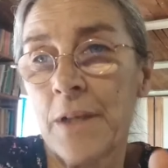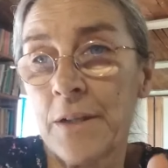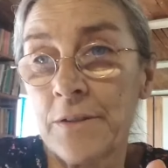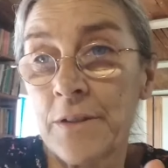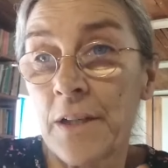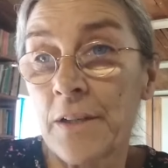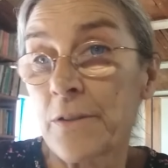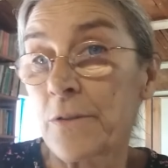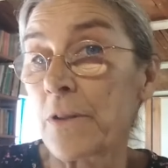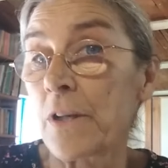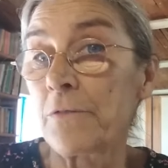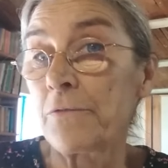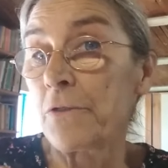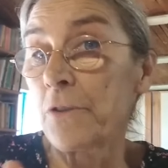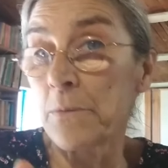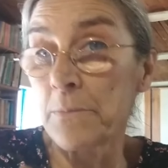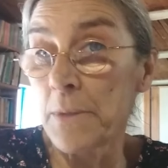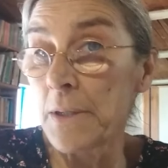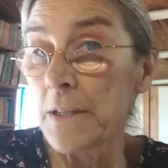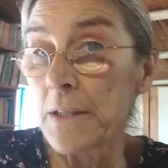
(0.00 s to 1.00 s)
andar de una
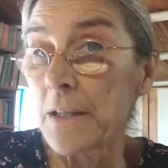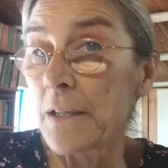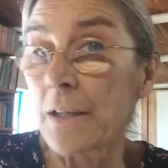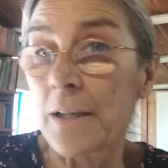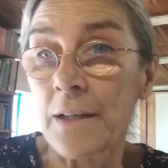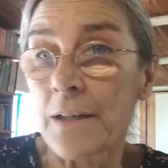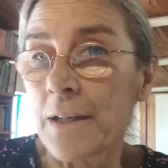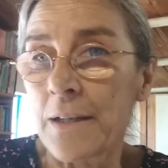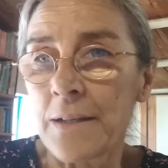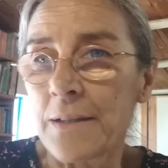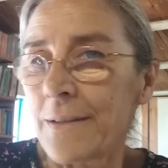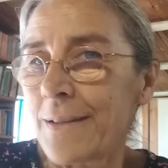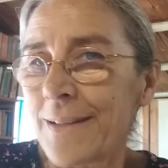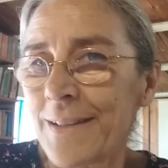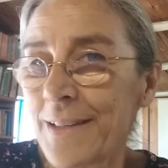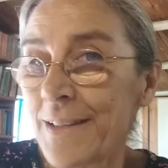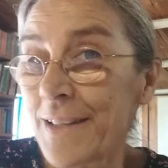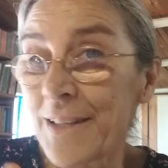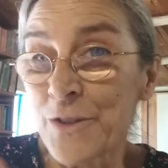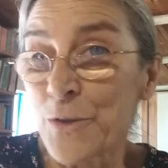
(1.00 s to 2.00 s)
forma y llegar
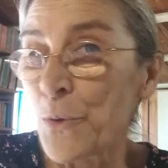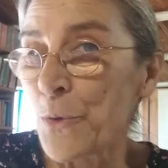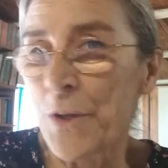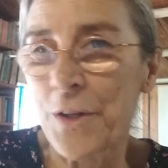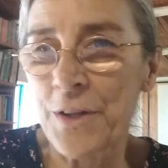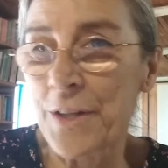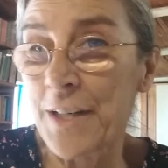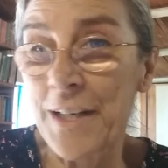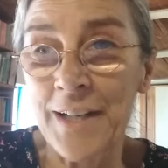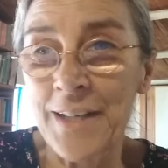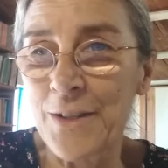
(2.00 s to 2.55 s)
ahí y que sucediera